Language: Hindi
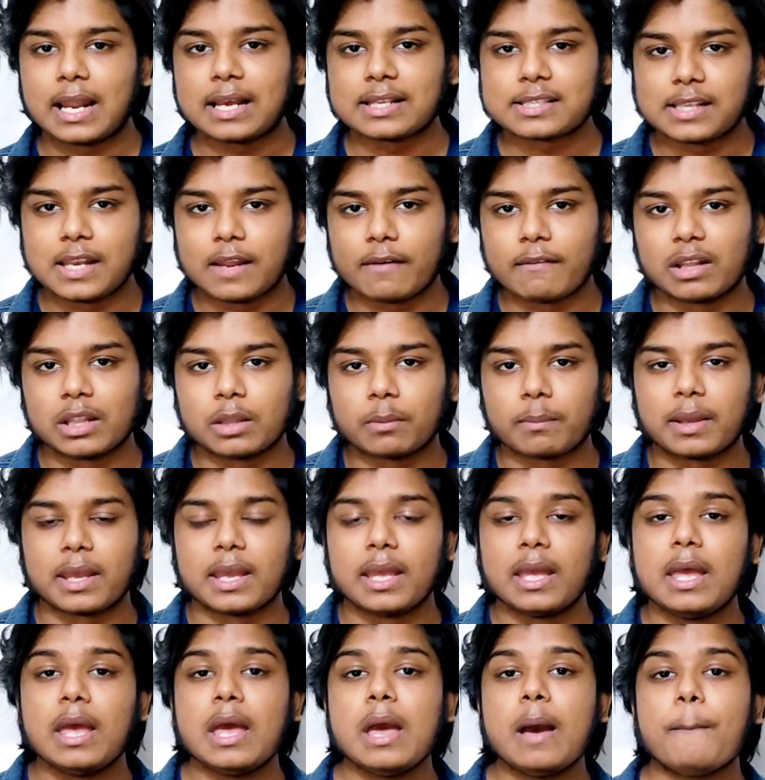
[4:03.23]
क्लास इलेवंथ में
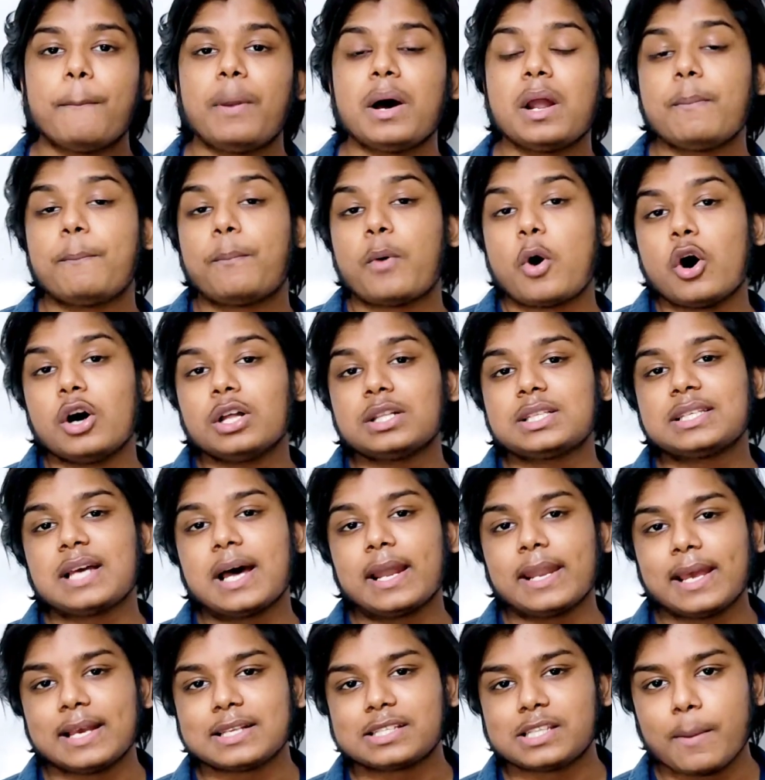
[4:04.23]
पर बहुत
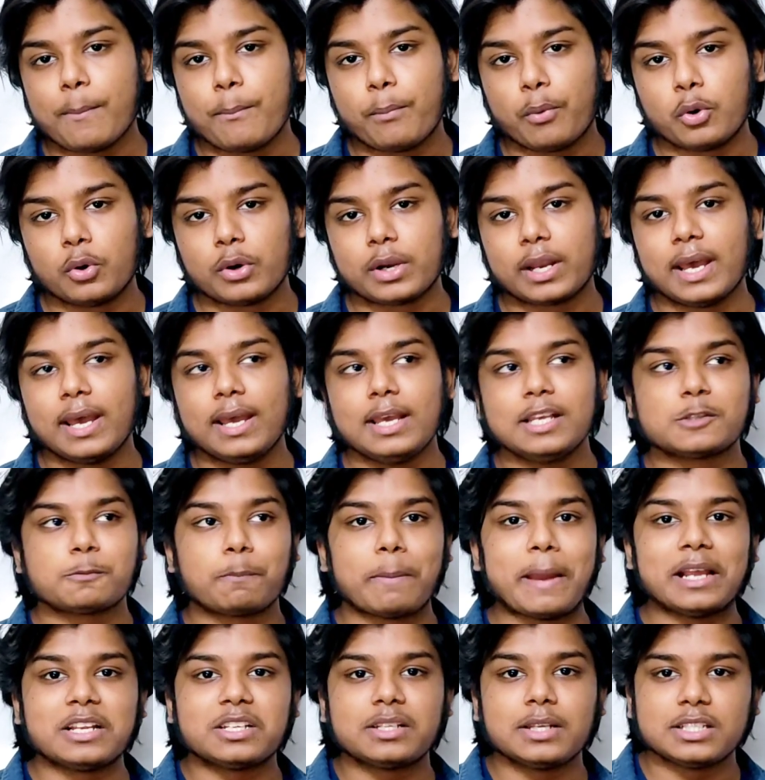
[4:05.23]
सारे ऐसे बोर्ड है
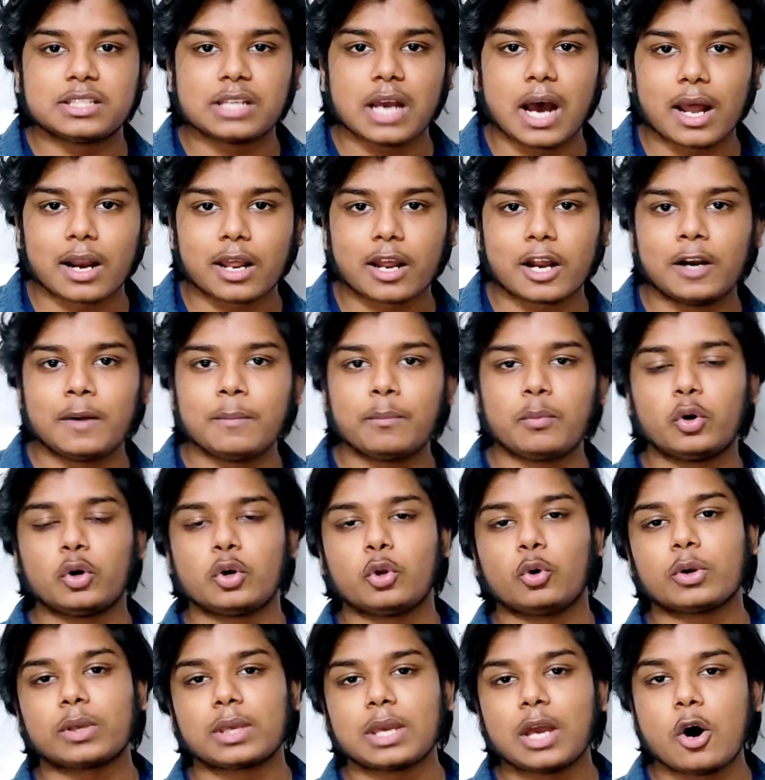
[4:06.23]
स्पेशली झारखंड
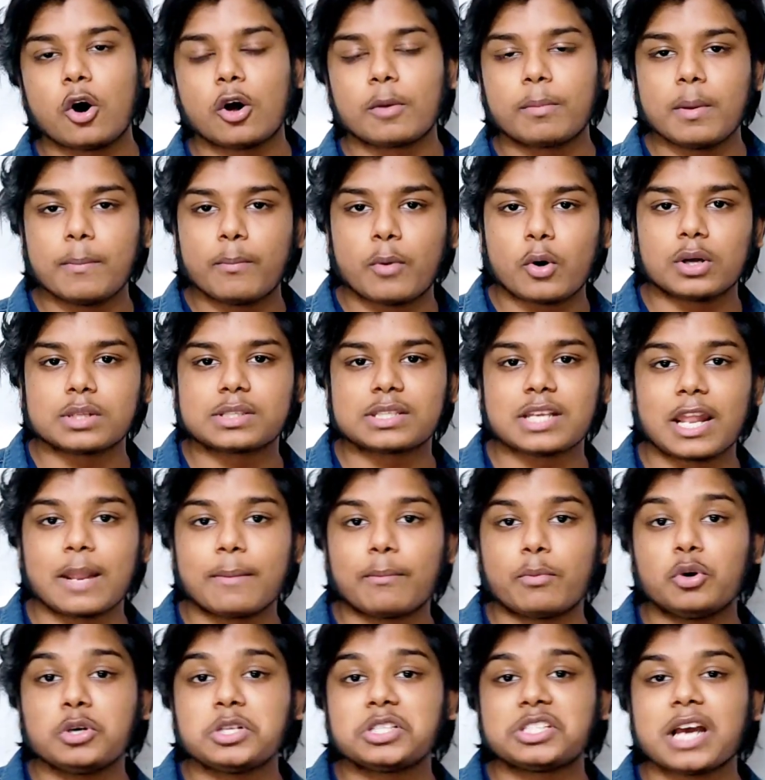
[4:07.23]
बोर्ड हो गया और भी बहुत
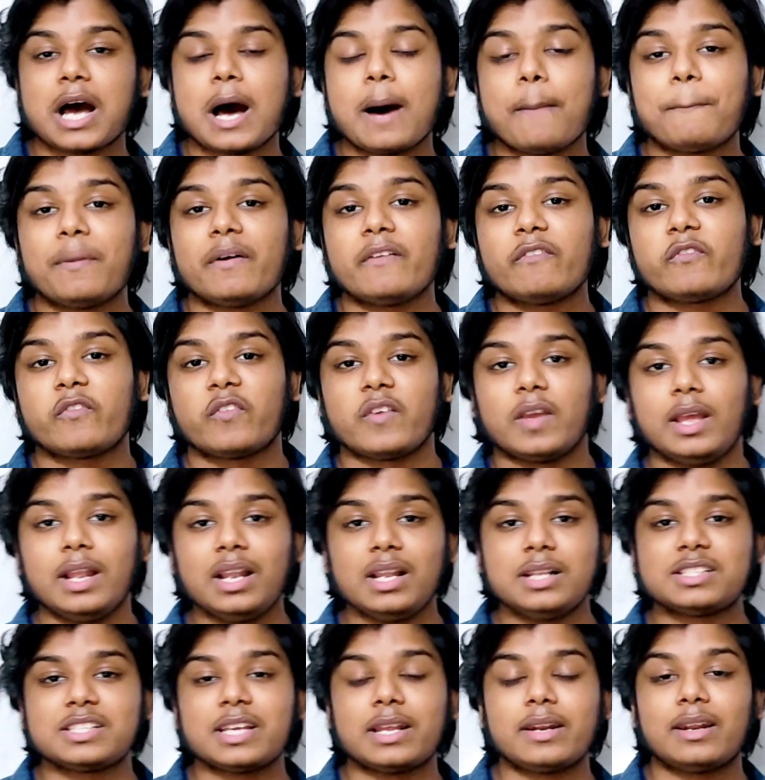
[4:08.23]
सारे बोर्ड जहां पर
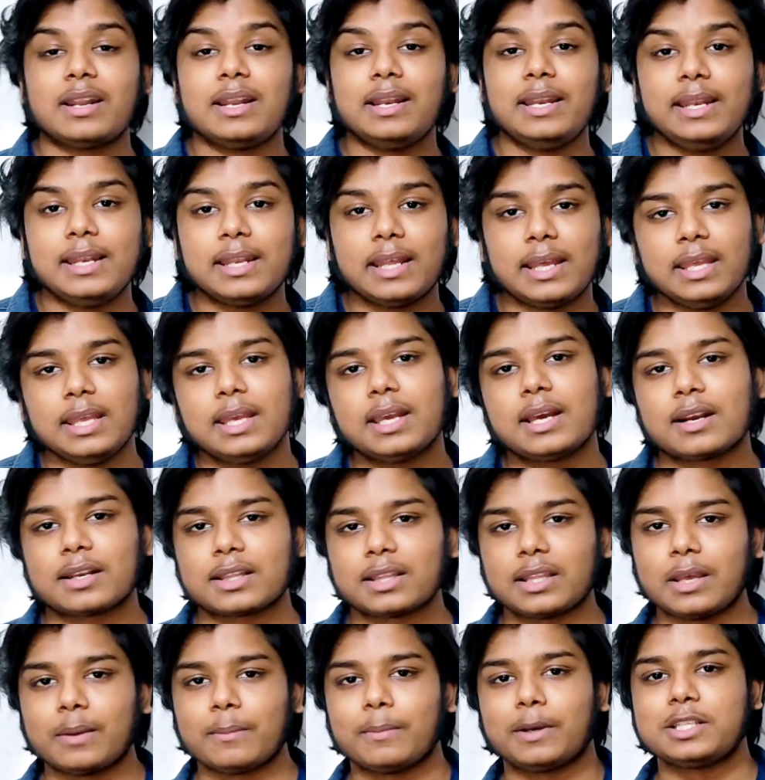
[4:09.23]
फेल जनरली नहीं
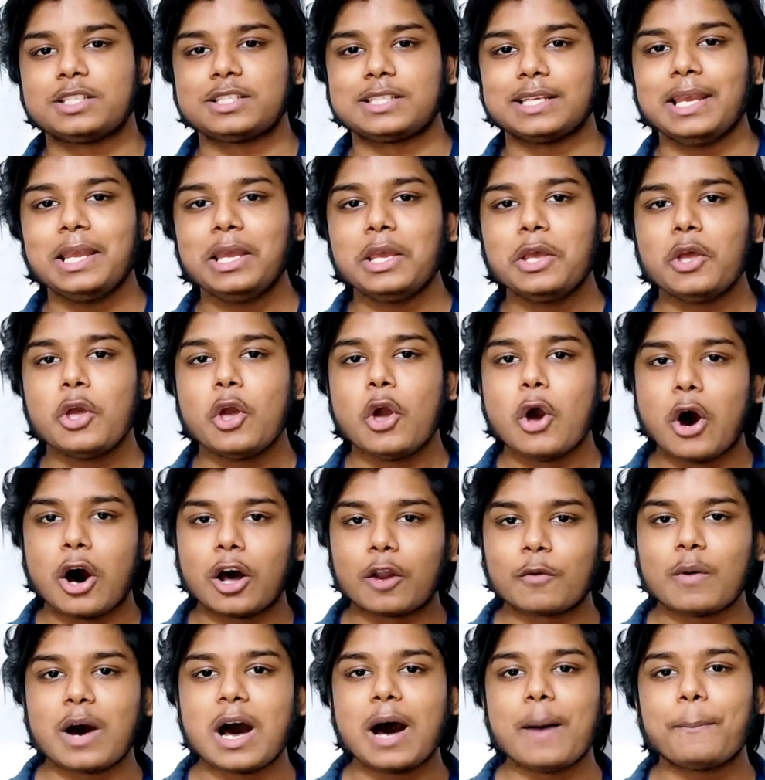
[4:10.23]
करते हैं बच्चे
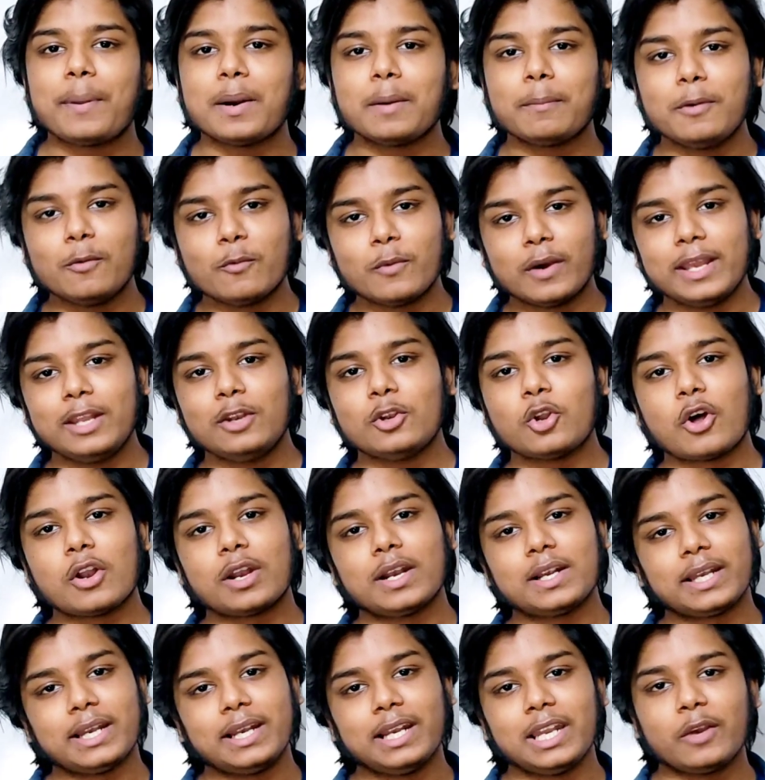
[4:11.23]
और वहां पर भी वही
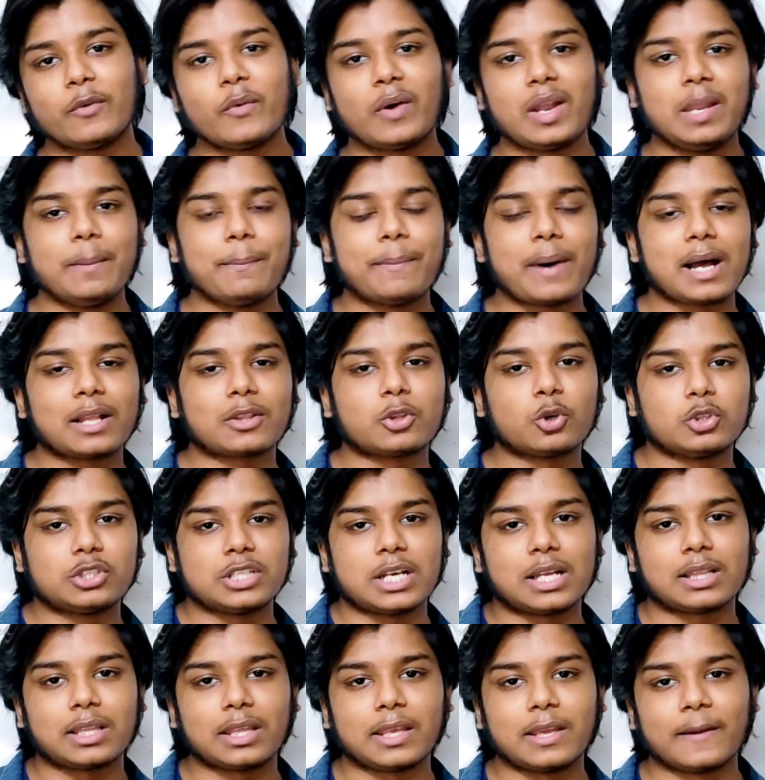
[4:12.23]
नॉन अटेंडिंग वाली बात हो
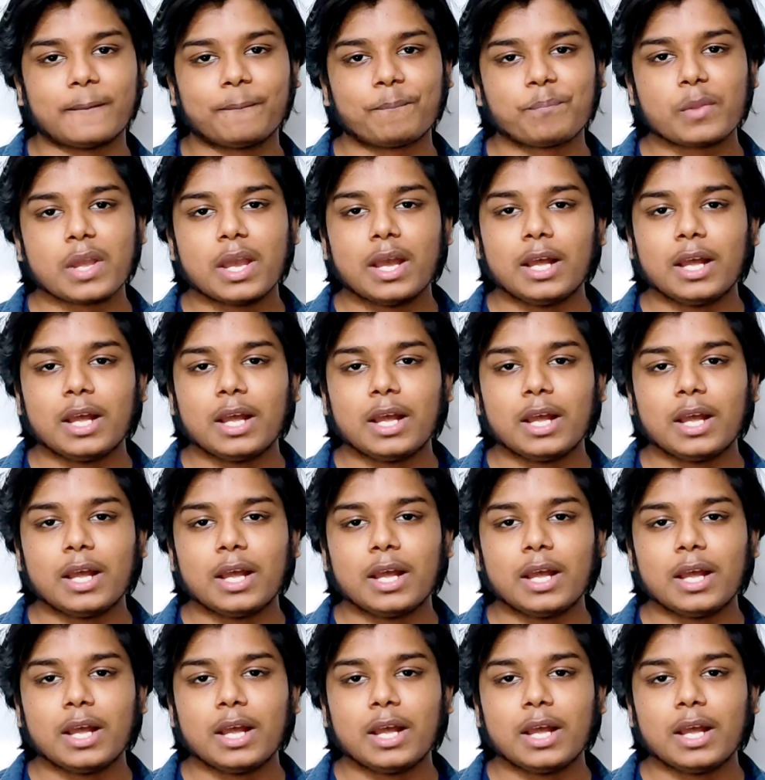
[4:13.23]
जाती है